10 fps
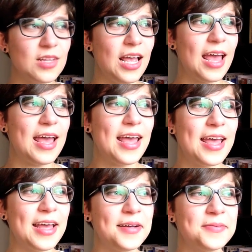
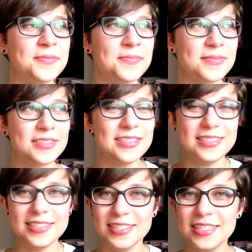É...
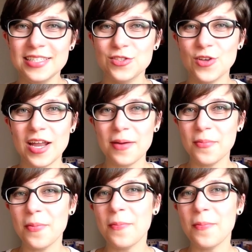E isso era